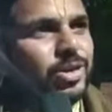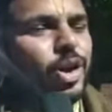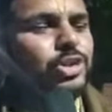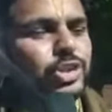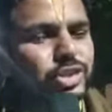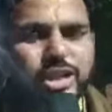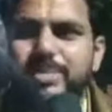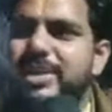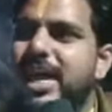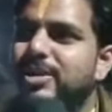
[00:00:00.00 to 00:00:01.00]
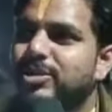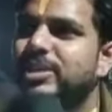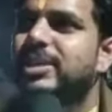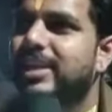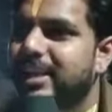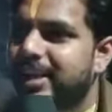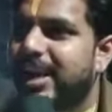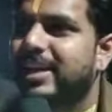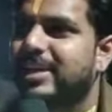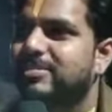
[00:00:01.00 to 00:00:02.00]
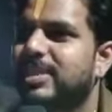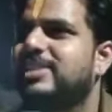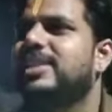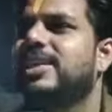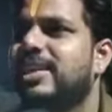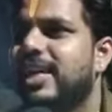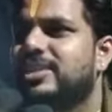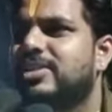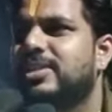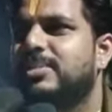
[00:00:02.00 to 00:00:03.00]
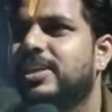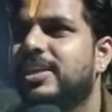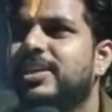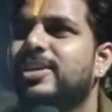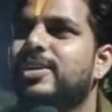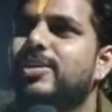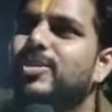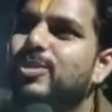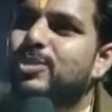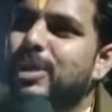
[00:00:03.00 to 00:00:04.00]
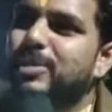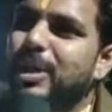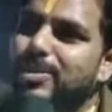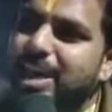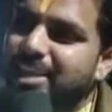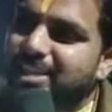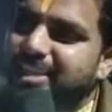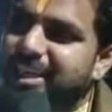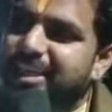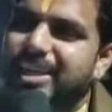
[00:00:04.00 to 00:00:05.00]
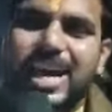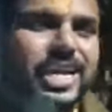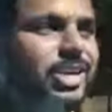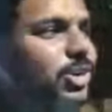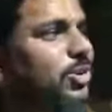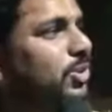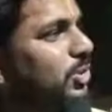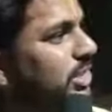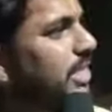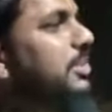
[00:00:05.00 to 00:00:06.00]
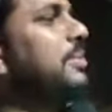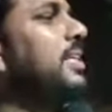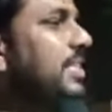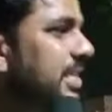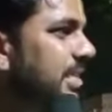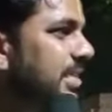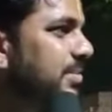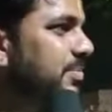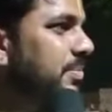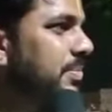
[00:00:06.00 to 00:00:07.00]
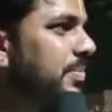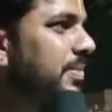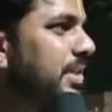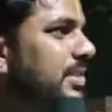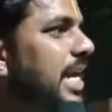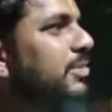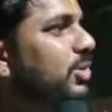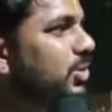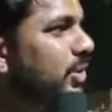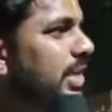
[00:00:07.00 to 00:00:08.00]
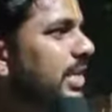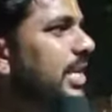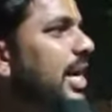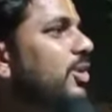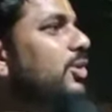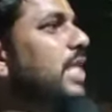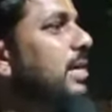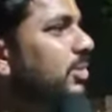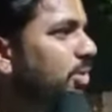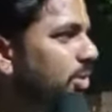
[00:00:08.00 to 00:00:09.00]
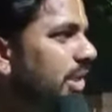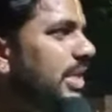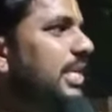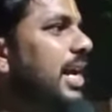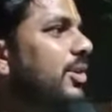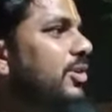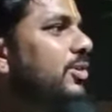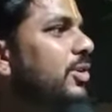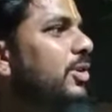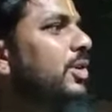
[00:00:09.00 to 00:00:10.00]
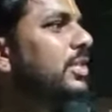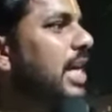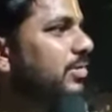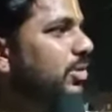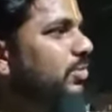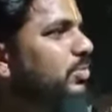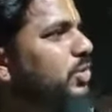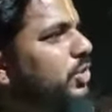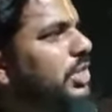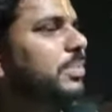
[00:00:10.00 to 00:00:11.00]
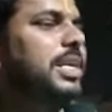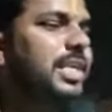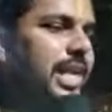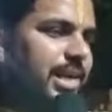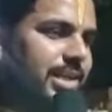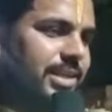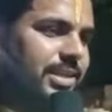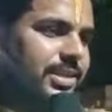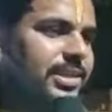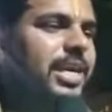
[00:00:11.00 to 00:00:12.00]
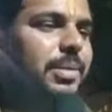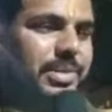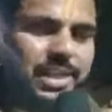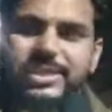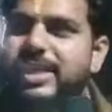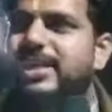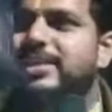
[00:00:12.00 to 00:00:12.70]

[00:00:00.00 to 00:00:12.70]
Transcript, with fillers: और जितनी भी ठाकुर जी की लीलाएं हैं ब्रज की लीला जितनी भी हैं वो सब यमुना जी के किनारे और कुंजन में वही हैं चाहे वो झूलन लीला हो चाहे वो होरी लीला हो चाहे वो जितनी भी लीलाएं हैं अभी जैसे